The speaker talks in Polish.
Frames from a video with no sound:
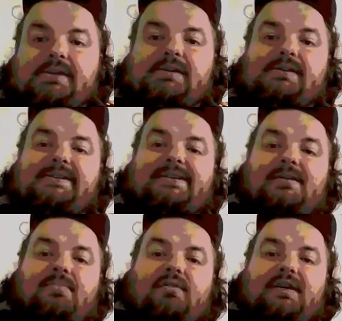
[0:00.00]
y,
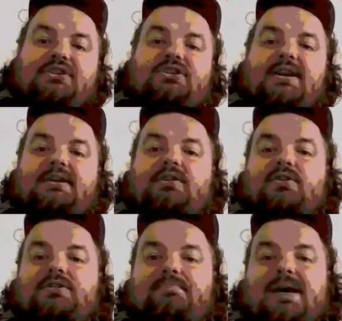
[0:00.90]
zajmować się,
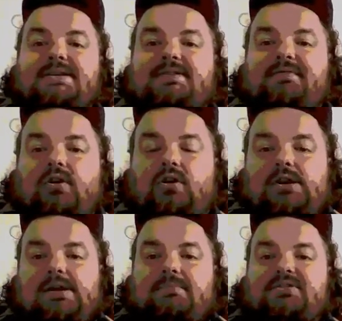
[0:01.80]
drodzy Państwo,
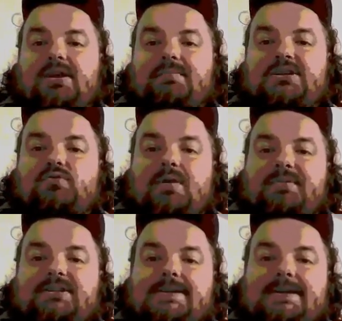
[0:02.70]
przemysłem,
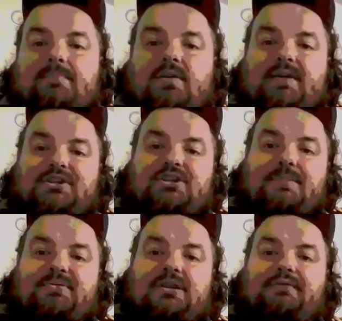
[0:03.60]
chce zajmować się
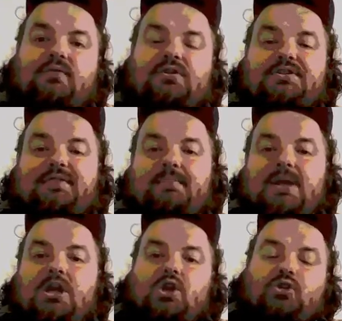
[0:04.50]
przetwórstwem,
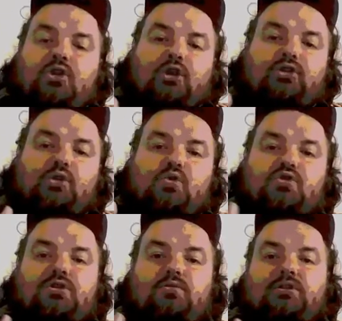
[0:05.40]
no to
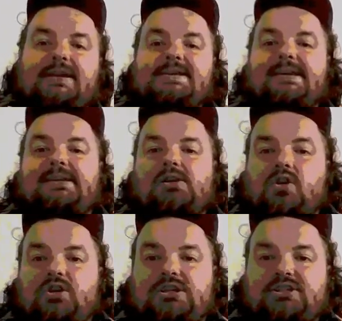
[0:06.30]
już tutaj nie
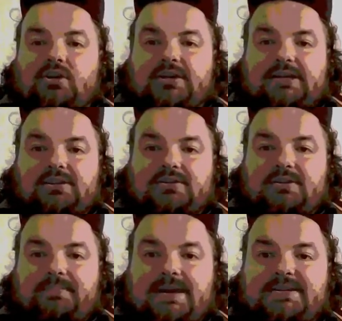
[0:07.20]
tylko historia,
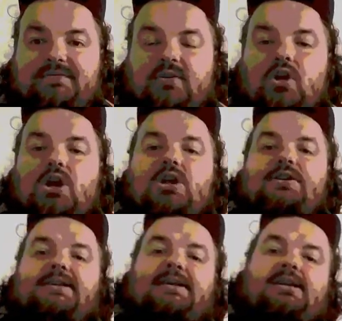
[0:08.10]
drodzy Państwo.
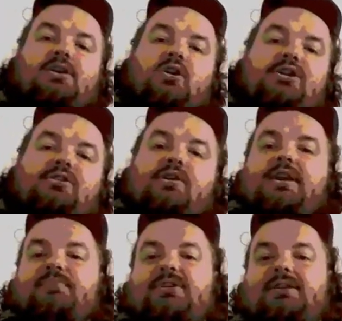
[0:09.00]
Nie tylko
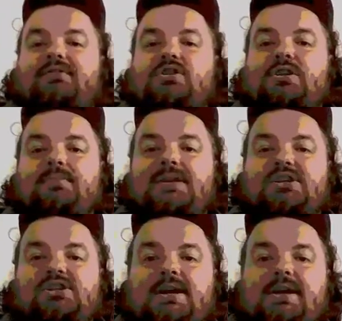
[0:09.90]
historia i przede wszystkim
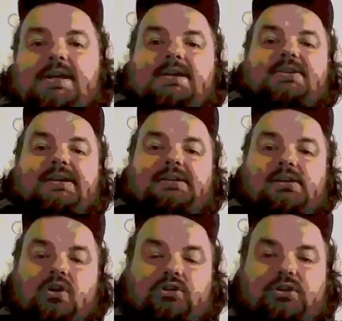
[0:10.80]
jeszcze nie
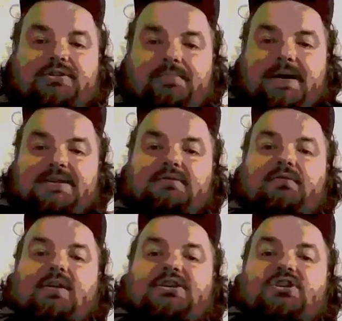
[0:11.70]
tylko, drodzy
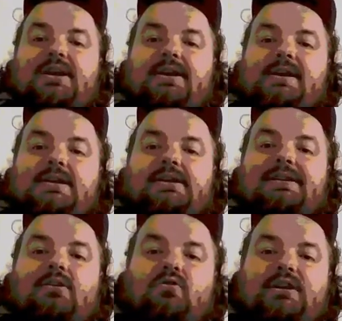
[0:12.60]
Państwo, właśnie
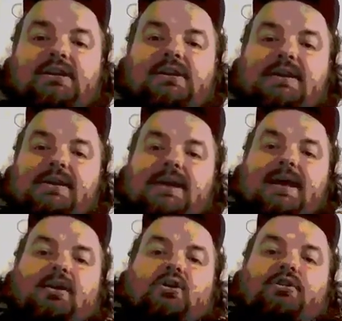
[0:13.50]
nauki
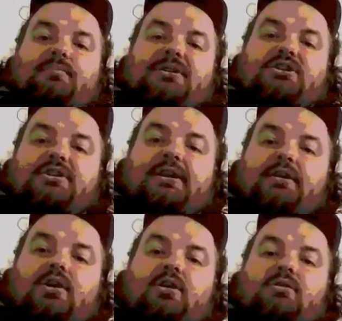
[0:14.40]
ekonomiczne.
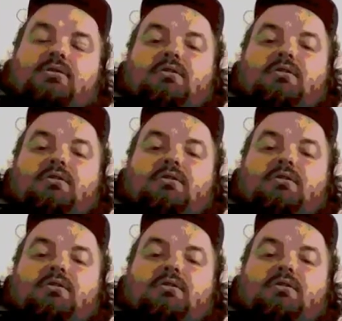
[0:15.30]
No,